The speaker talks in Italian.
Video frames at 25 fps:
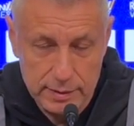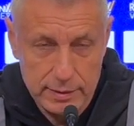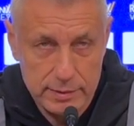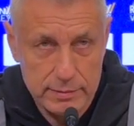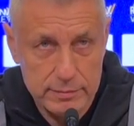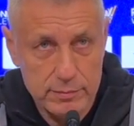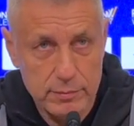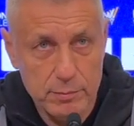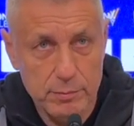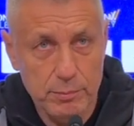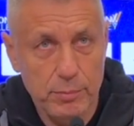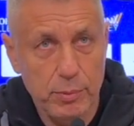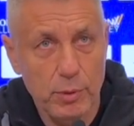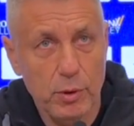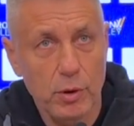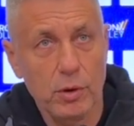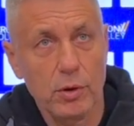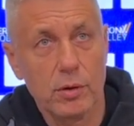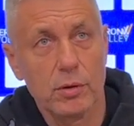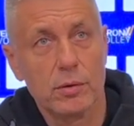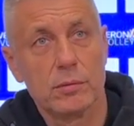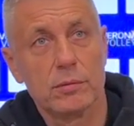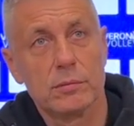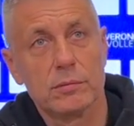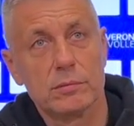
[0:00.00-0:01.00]
un
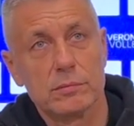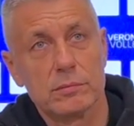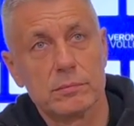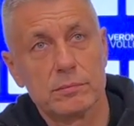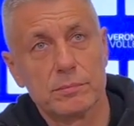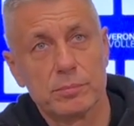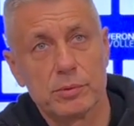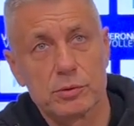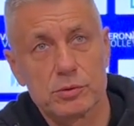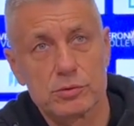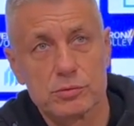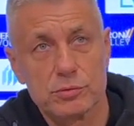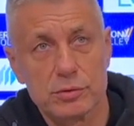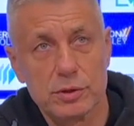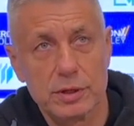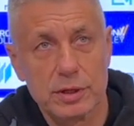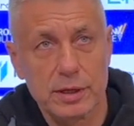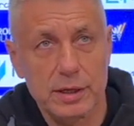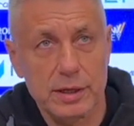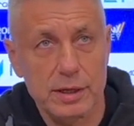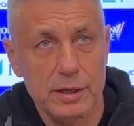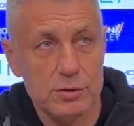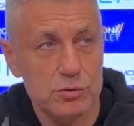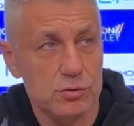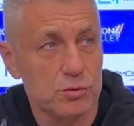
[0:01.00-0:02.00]
po' posso dire
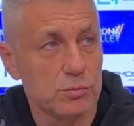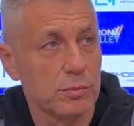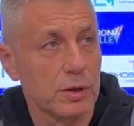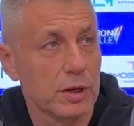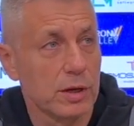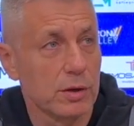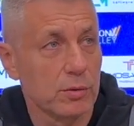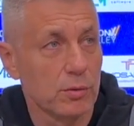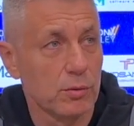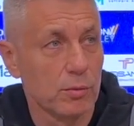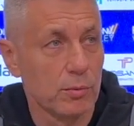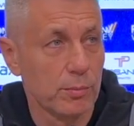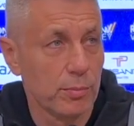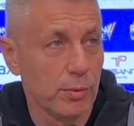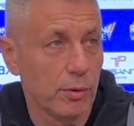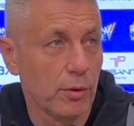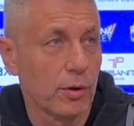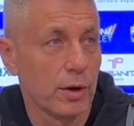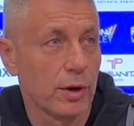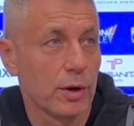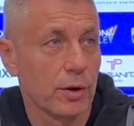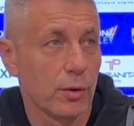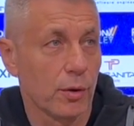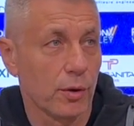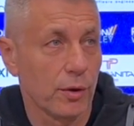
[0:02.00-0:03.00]
che assomigliano un po'
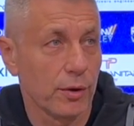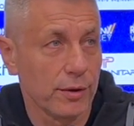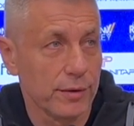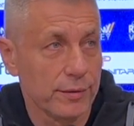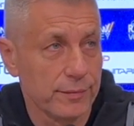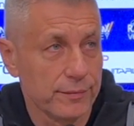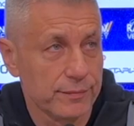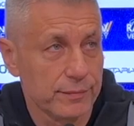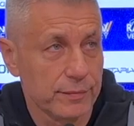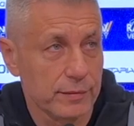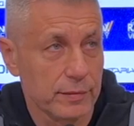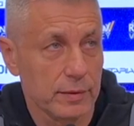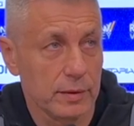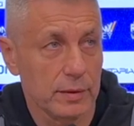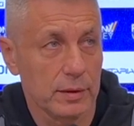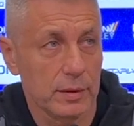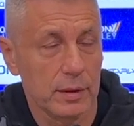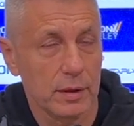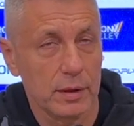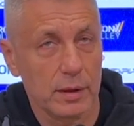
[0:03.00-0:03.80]
a noi. Uh,